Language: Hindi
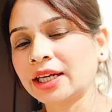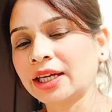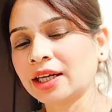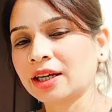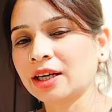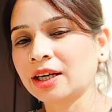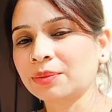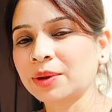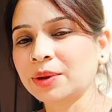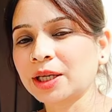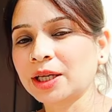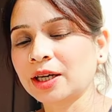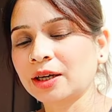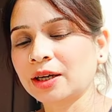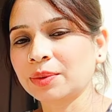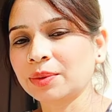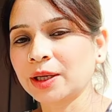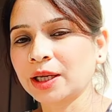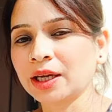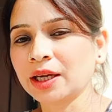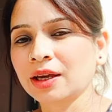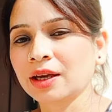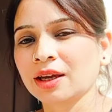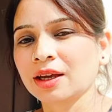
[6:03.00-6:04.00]
कभी कभी
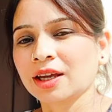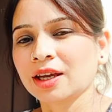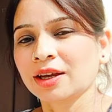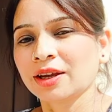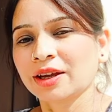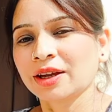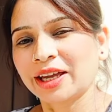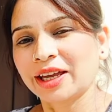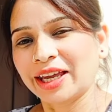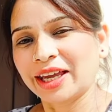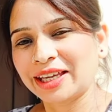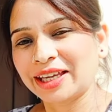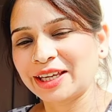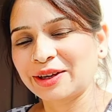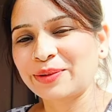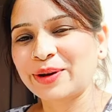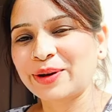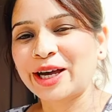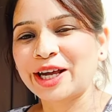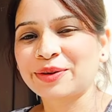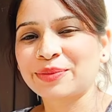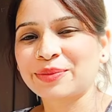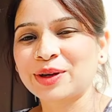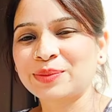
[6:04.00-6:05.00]
एक ही बार
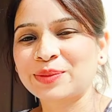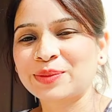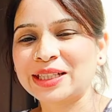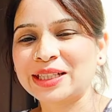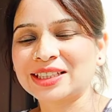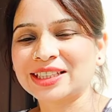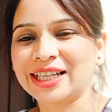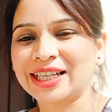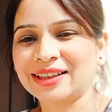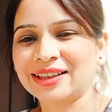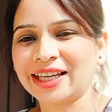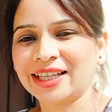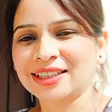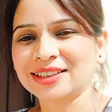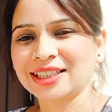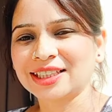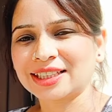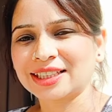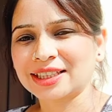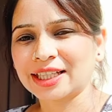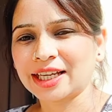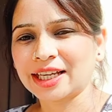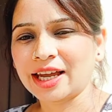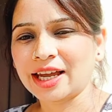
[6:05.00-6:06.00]
में मिल जाता है
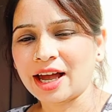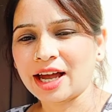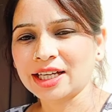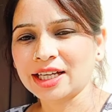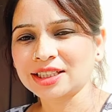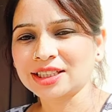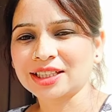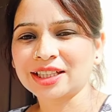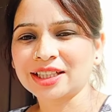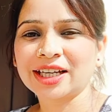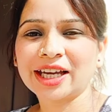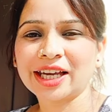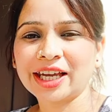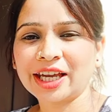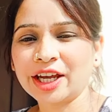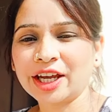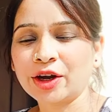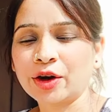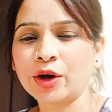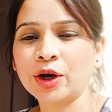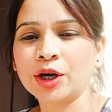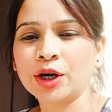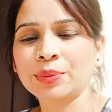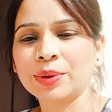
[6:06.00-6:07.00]
जैसे आज गए
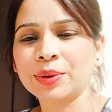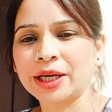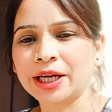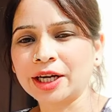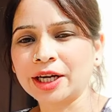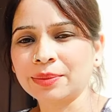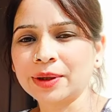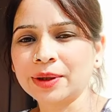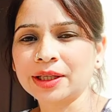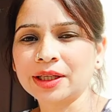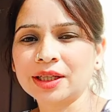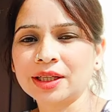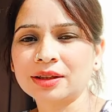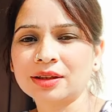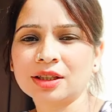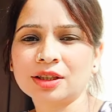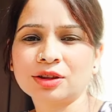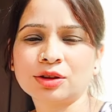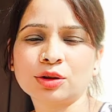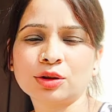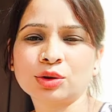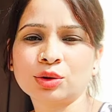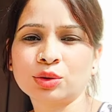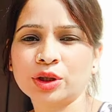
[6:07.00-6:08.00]
और भीड़ भी नहीं थी तो
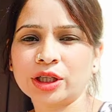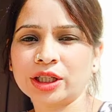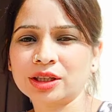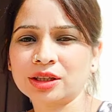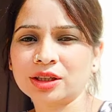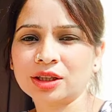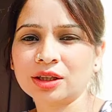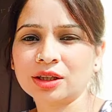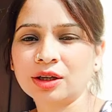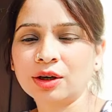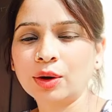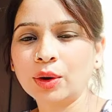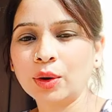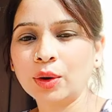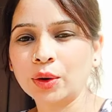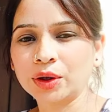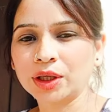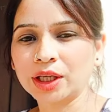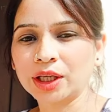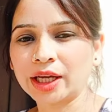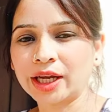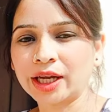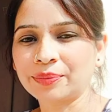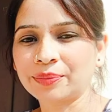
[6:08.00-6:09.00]
तुरंत हो
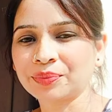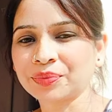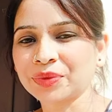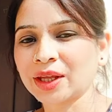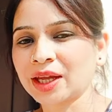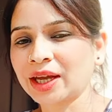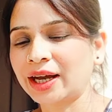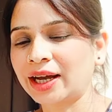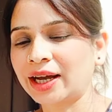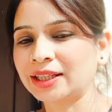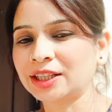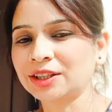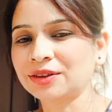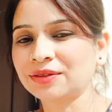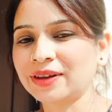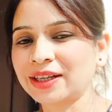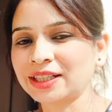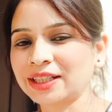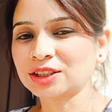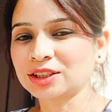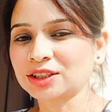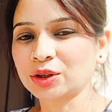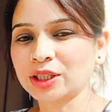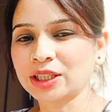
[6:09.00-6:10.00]
गया अदरवाइज़
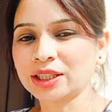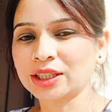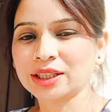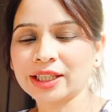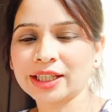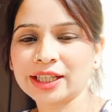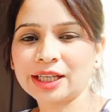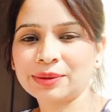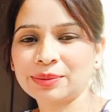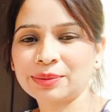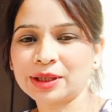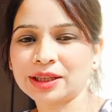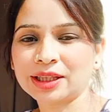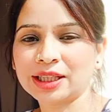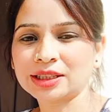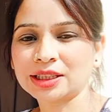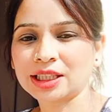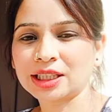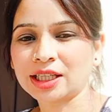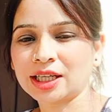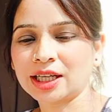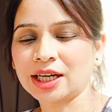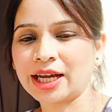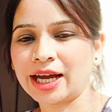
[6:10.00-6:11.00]
तो इनके लिए भी इतना
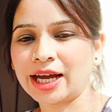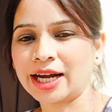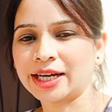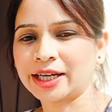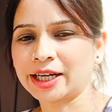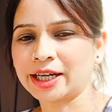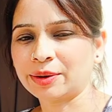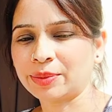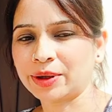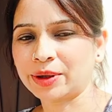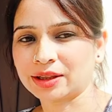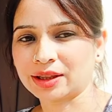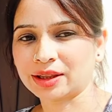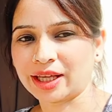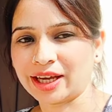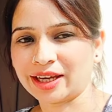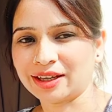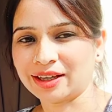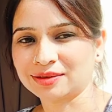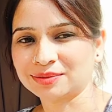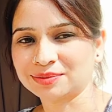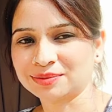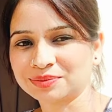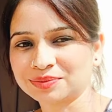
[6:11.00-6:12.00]
चक्कर काटना पड़ता है
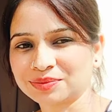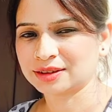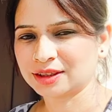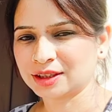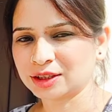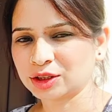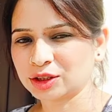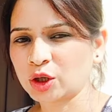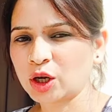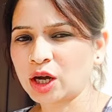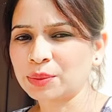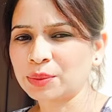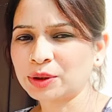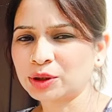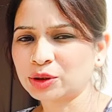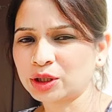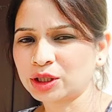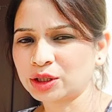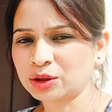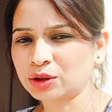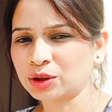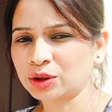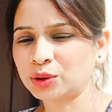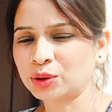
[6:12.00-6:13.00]
तो अभी तो
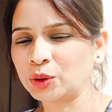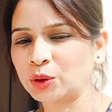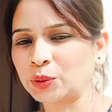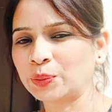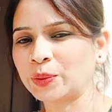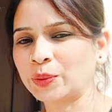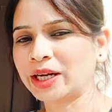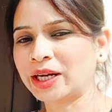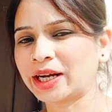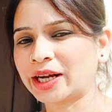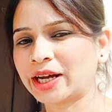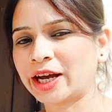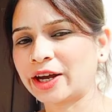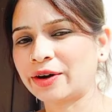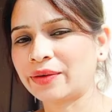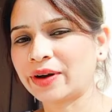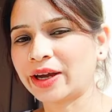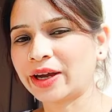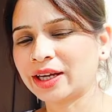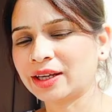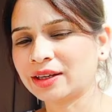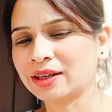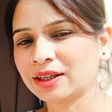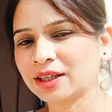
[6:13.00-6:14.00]
इनको धूप में रखा हुआ है
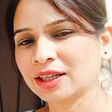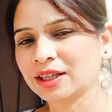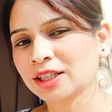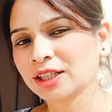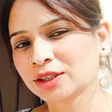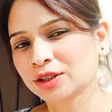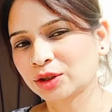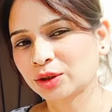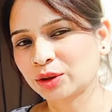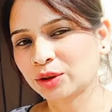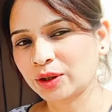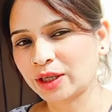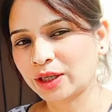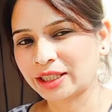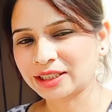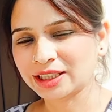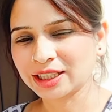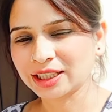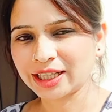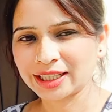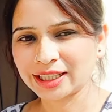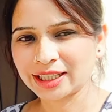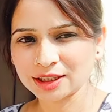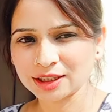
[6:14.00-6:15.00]
तो अच्छी
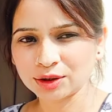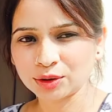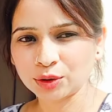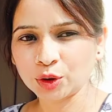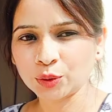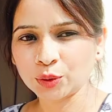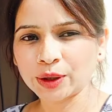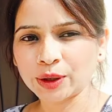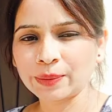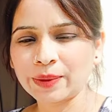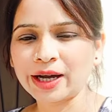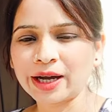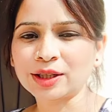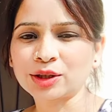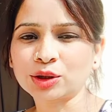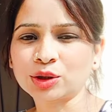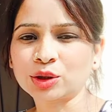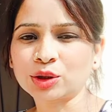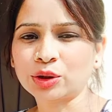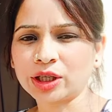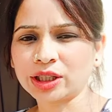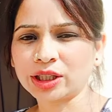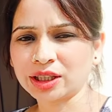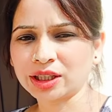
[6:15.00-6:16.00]
खासी धूप है बाहर तो थोड़ा
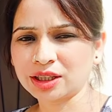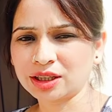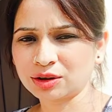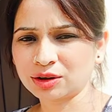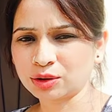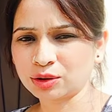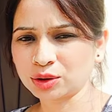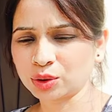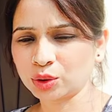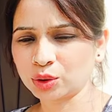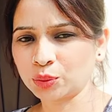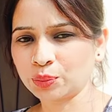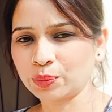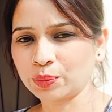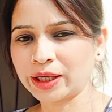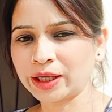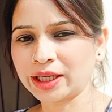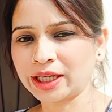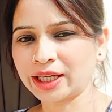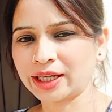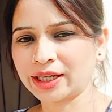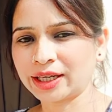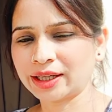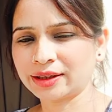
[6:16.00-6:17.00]
देर इनको धूप में ही
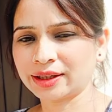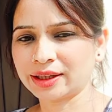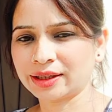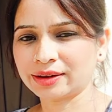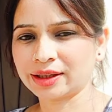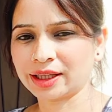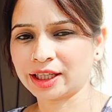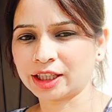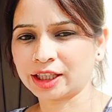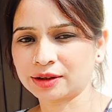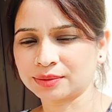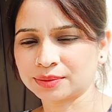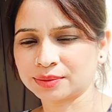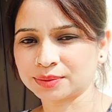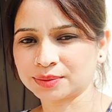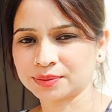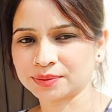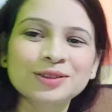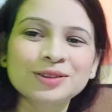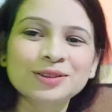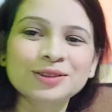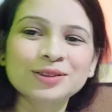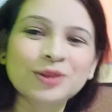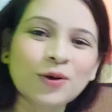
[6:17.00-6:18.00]
रहने देते हैं
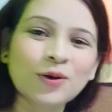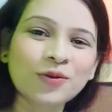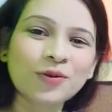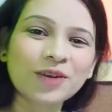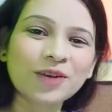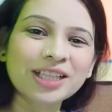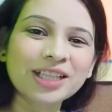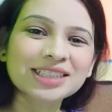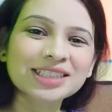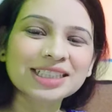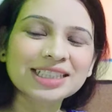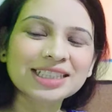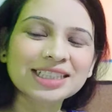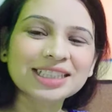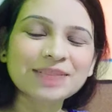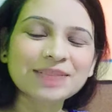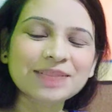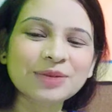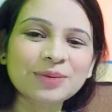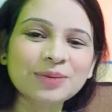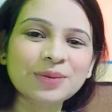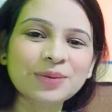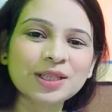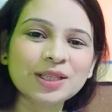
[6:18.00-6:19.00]
सो so फ्रेंड्स इस
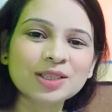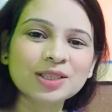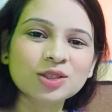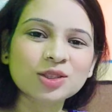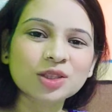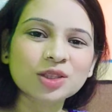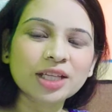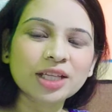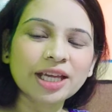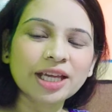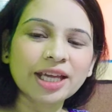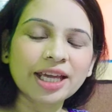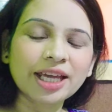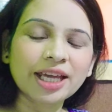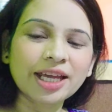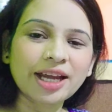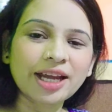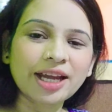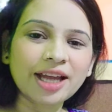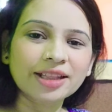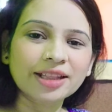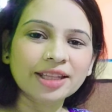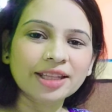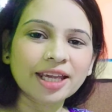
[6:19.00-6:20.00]
समय बज चुके हैं
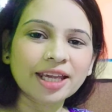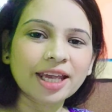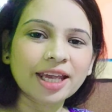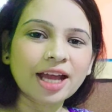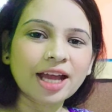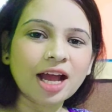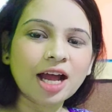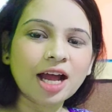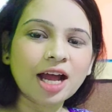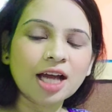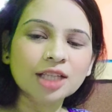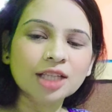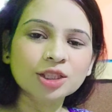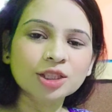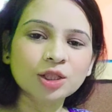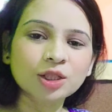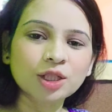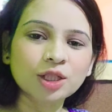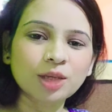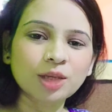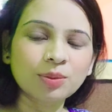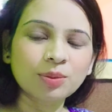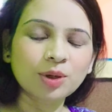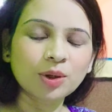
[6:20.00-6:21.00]
रात के आठ और
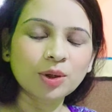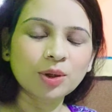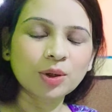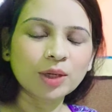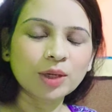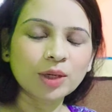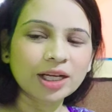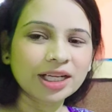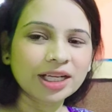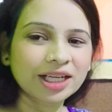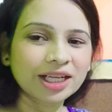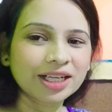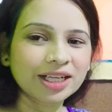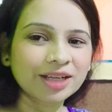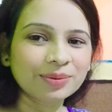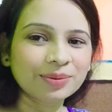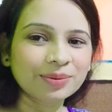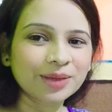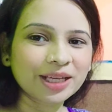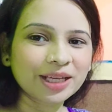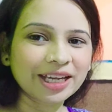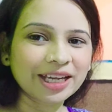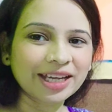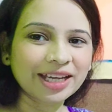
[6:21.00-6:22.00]
हम लोगों का डिनर
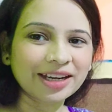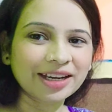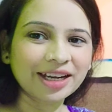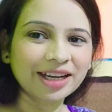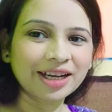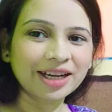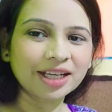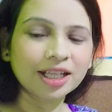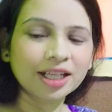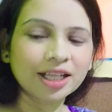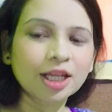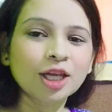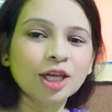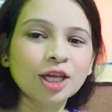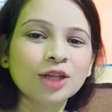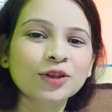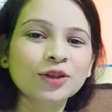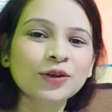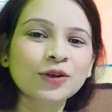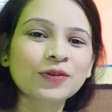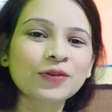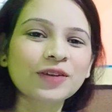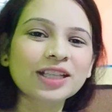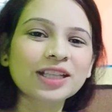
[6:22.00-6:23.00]
भी है रेडी
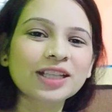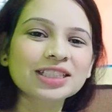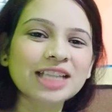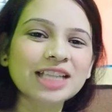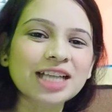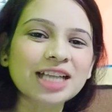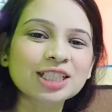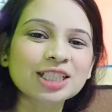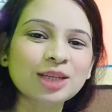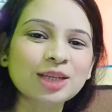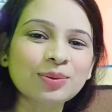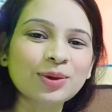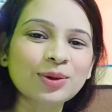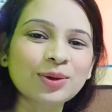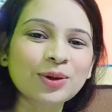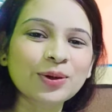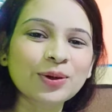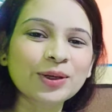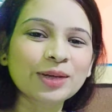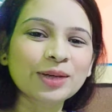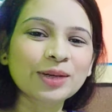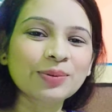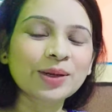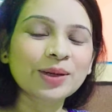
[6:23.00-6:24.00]
तो फ्रेंड्स आज हम लोगों
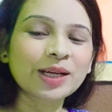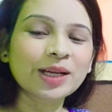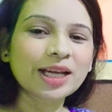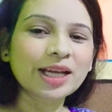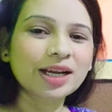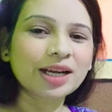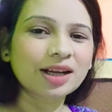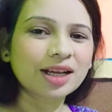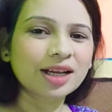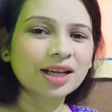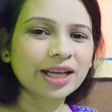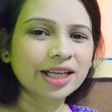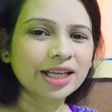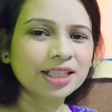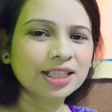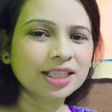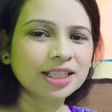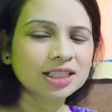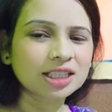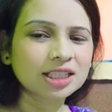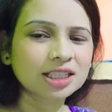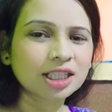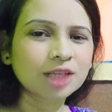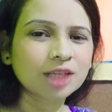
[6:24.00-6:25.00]
ने बना रखा है
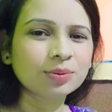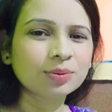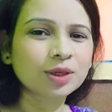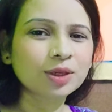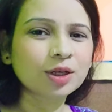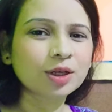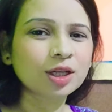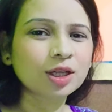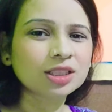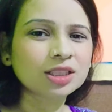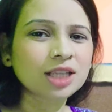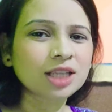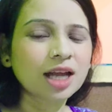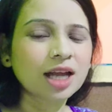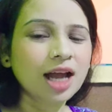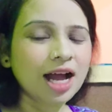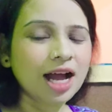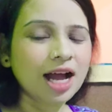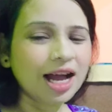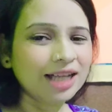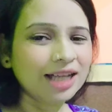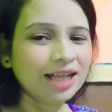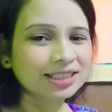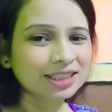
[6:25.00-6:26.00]
खिचड़ी बिकॉज
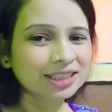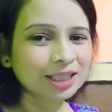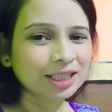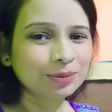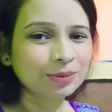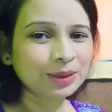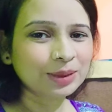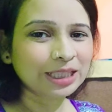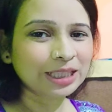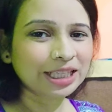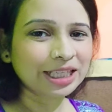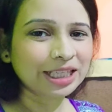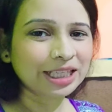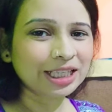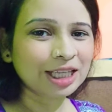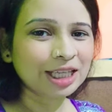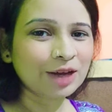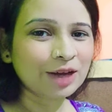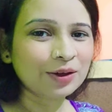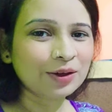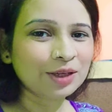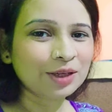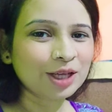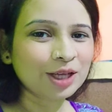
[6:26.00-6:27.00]
आजकल पता नहीं क्या
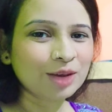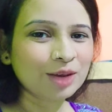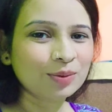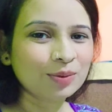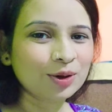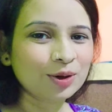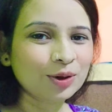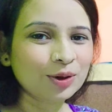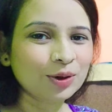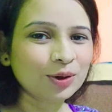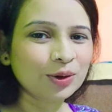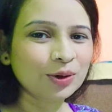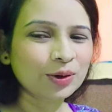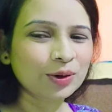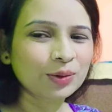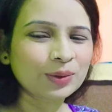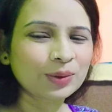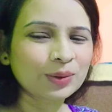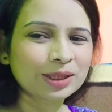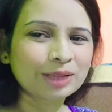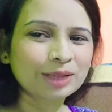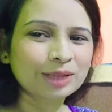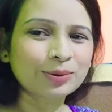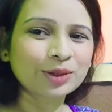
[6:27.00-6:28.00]
हो गया हम लोगों को
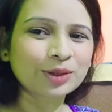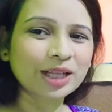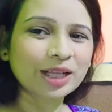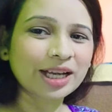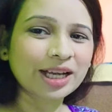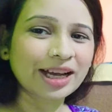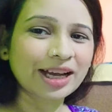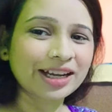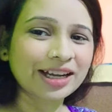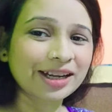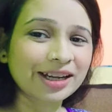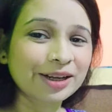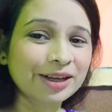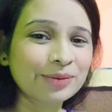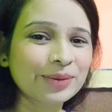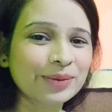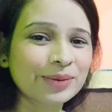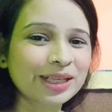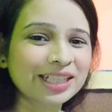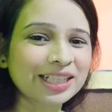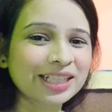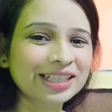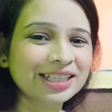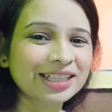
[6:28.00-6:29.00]
मतलब उतना खाने का
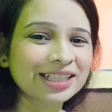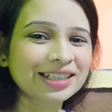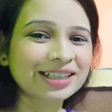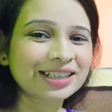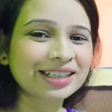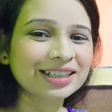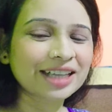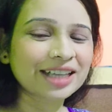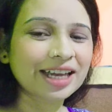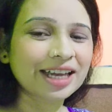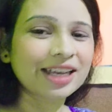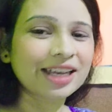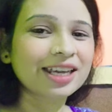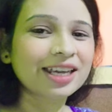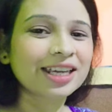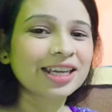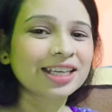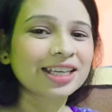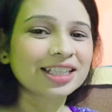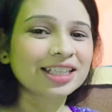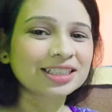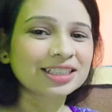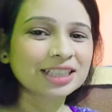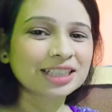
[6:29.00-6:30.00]
मन ही नहीं करता
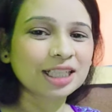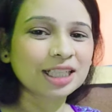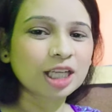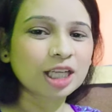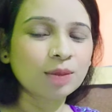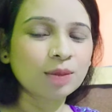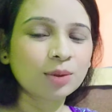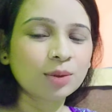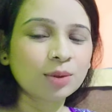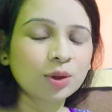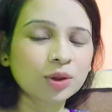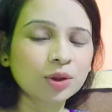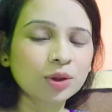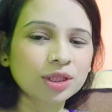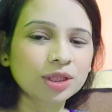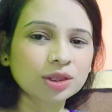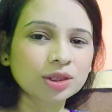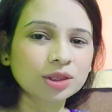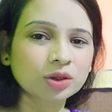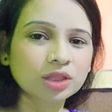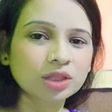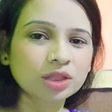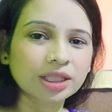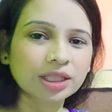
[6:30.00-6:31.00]
है इसीलिए हम लोगों ने
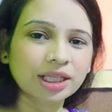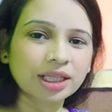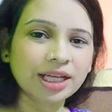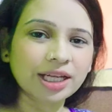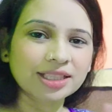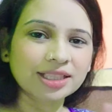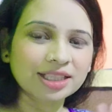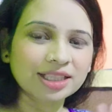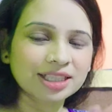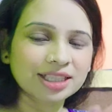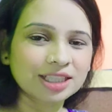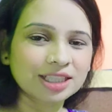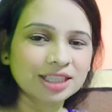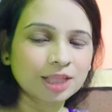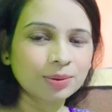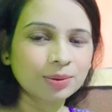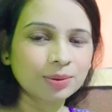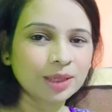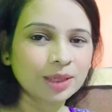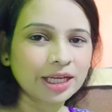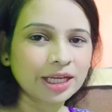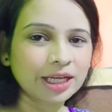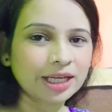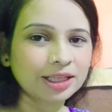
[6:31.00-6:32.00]
सोचा कि आज खिचड़ी
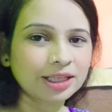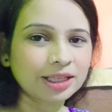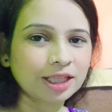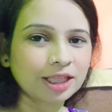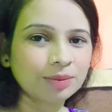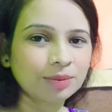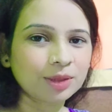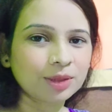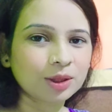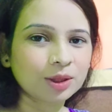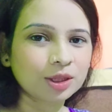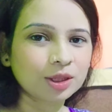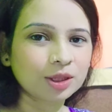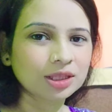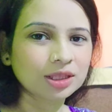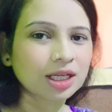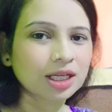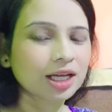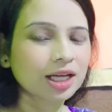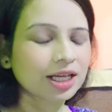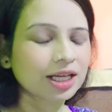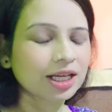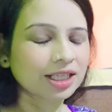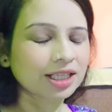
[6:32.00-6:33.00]
बना लेते हैं बिकॉज
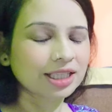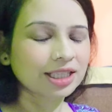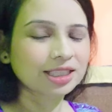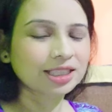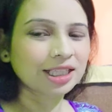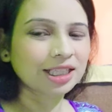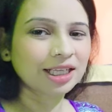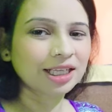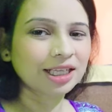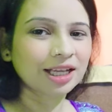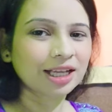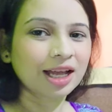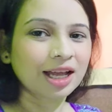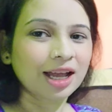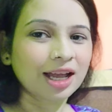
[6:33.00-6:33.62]
खिचड़ी